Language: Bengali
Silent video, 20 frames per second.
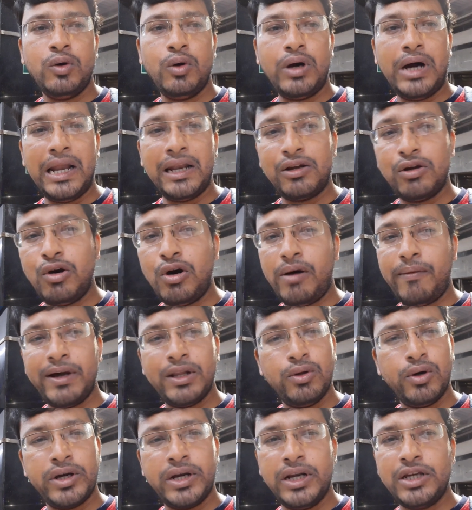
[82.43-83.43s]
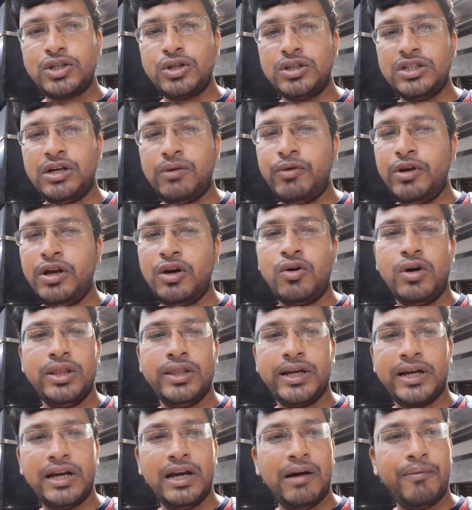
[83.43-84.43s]
তো কালকেও আবার দক্ষিণেশ্বর যাবো এখান
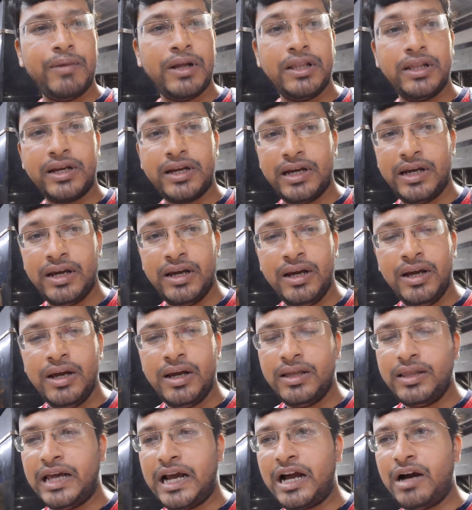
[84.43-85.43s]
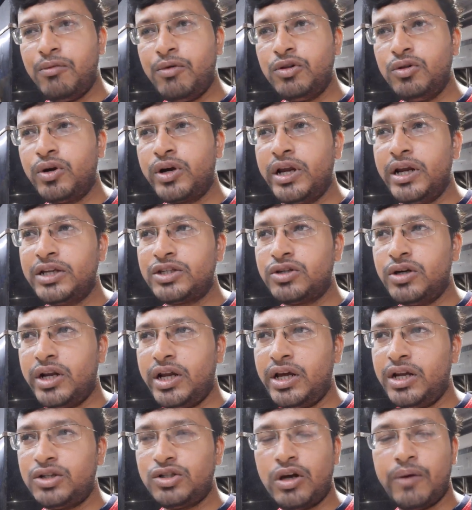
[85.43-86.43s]
থেকে আপনাদেরকে দেখাবো
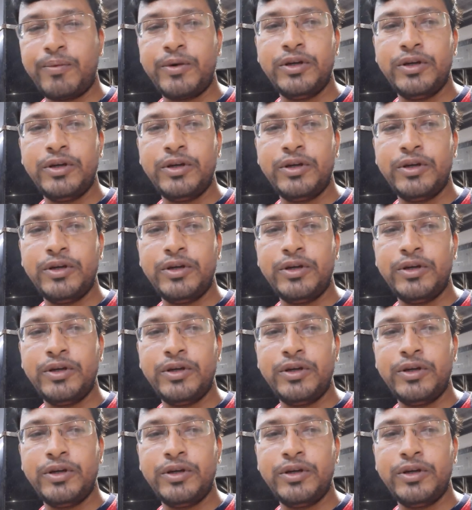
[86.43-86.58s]
দক্ষিণেশ্বরের সব